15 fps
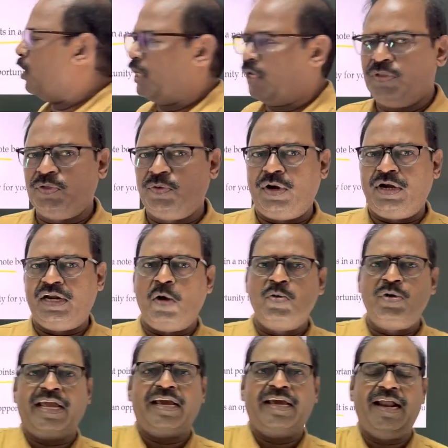ஒன்ட்ட வந்து ஒரு
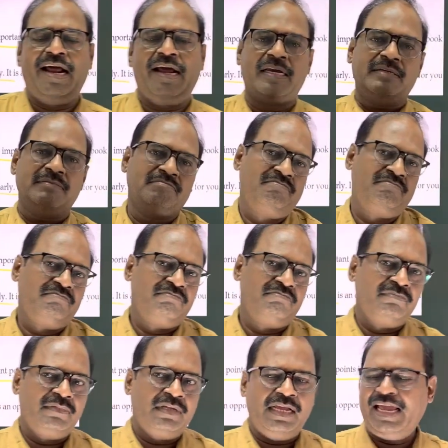டவுட் கேட்குறாங்க
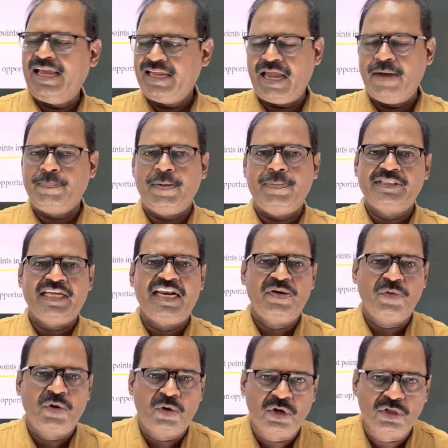ஏ எப்போ பார்த்தாலும்
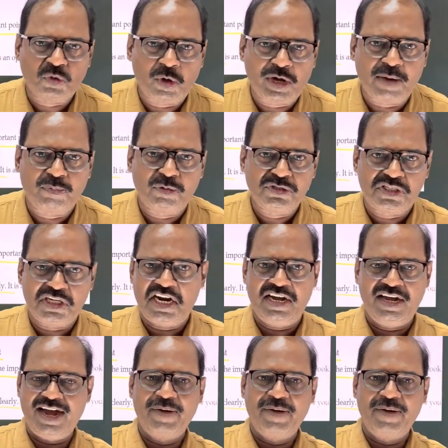இவனோட தொல்லையாக போச்சுடா